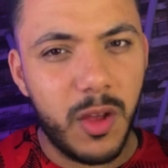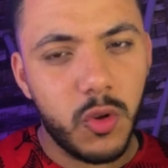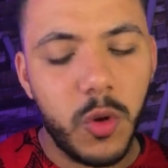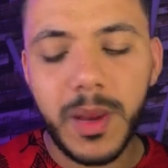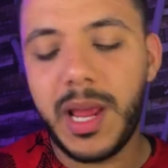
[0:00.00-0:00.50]

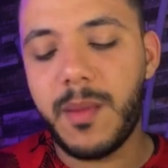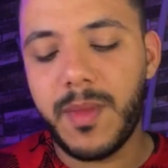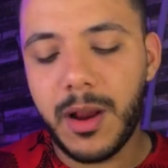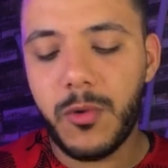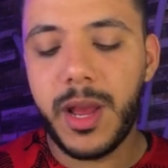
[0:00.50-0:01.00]
اندومي اللي احنا
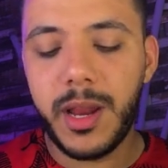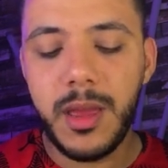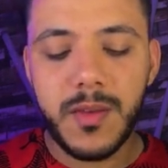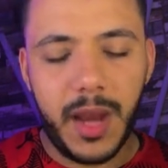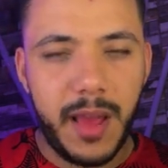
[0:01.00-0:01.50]
بناكله يعني
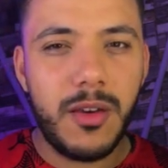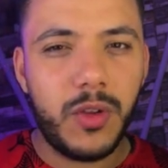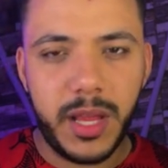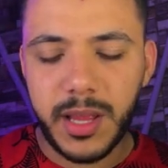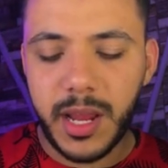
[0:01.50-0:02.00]
بس انا عايز اخد
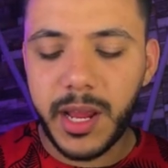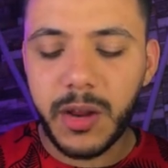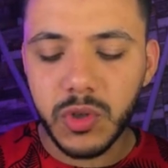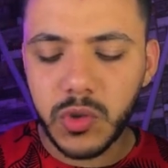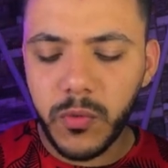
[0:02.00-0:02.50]
حته تانية كده
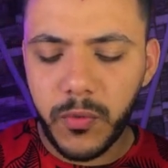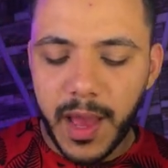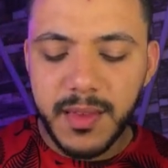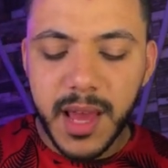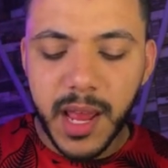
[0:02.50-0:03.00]
ونشوف
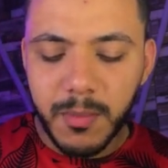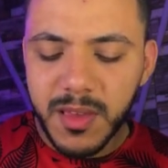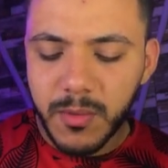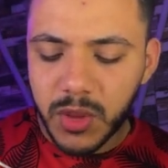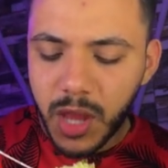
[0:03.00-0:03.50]
عايز اكد
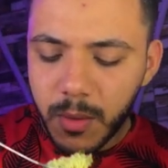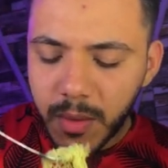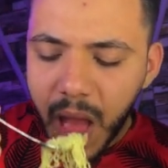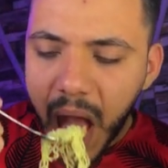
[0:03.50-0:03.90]
بس من الطعم